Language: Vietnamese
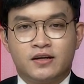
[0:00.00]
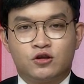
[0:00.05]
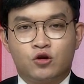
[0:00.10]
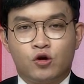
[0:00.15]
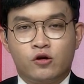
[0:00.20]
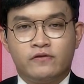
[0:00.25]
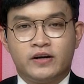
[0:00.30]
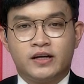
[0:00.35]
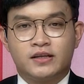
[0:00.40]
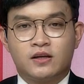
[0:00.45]

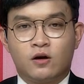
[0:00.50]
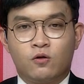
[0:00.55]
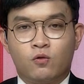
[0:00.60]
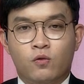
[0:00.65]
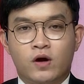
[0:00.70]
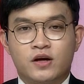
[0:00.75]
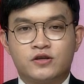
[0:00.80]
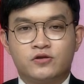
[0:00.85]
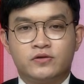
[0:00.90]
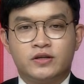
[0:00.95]
Thưa quý vị,
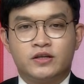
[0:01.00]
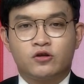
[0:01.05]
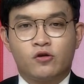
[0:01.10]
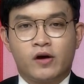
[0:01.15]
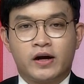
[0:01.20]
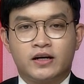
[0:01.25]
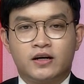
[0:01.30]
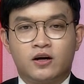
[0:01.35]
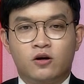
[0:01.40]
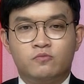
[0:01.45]
thông qua số điện
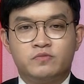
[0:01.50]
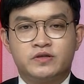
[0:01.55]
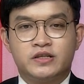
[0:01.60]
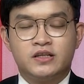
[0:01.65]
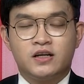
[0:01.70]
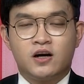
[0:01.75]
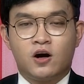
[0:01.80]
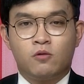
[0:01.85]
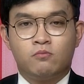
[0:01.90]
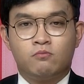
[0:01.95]
thoại
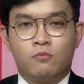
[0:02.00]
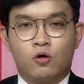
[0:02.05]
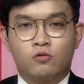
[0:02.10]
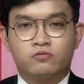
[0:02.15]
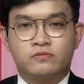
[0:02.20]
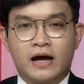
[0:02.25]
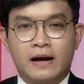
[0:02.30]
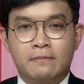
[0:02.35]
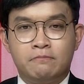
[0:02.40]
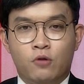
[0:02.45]

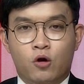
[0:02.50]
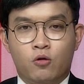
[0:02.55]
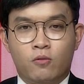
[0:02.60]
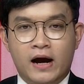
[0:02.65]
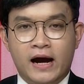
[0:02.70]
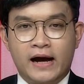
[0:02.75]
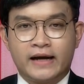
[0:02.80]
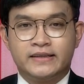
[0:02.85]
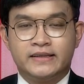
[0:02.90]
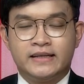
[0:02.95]

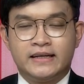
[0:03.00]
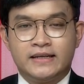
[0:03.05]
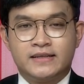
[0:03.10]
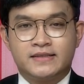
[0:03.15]
0901812999